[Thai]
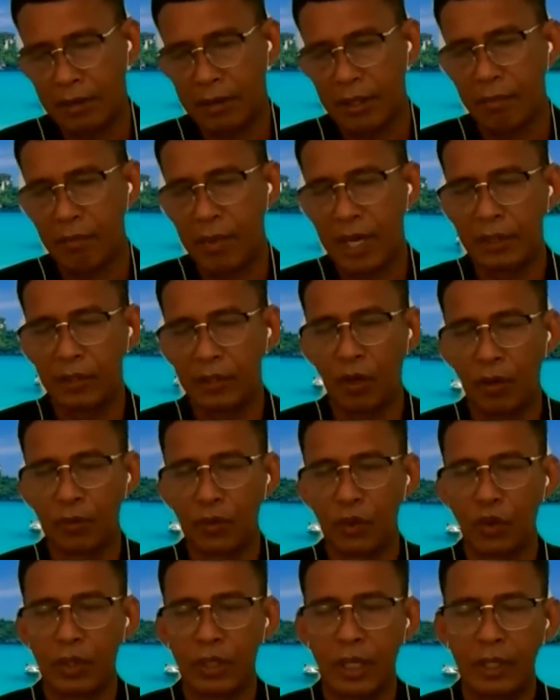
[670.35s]
สามารถตอบ
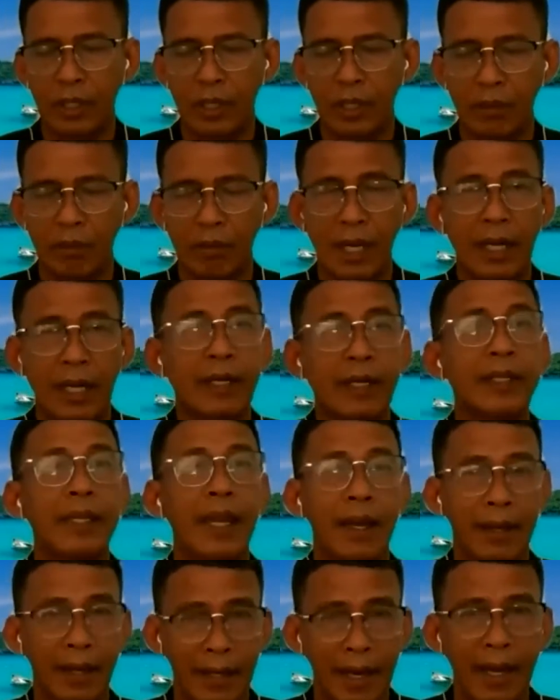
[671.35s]
โจทย์ในเรื่องของการกระ
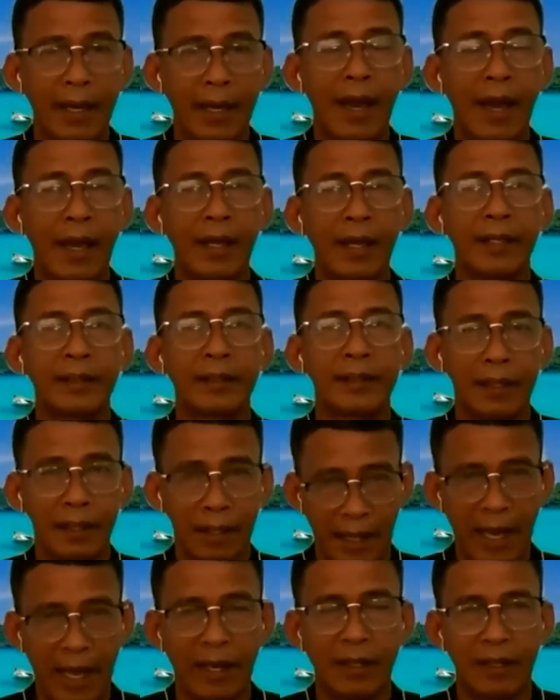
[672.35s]
จายรายได้ได้สัก
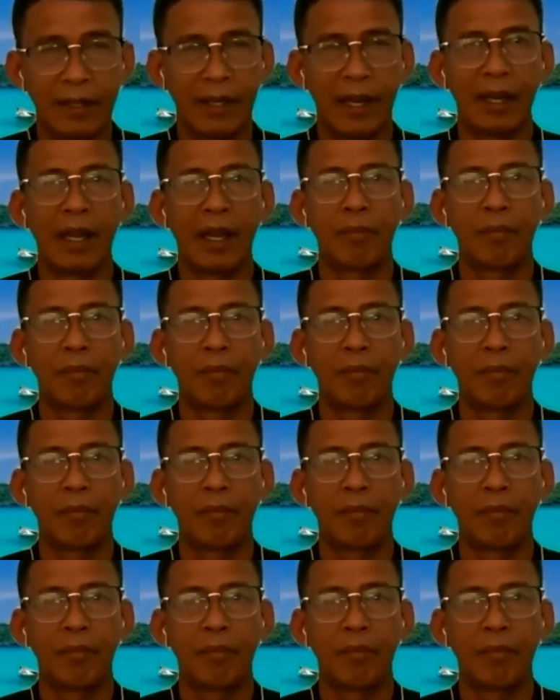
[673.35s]
ระยะหนึ่ง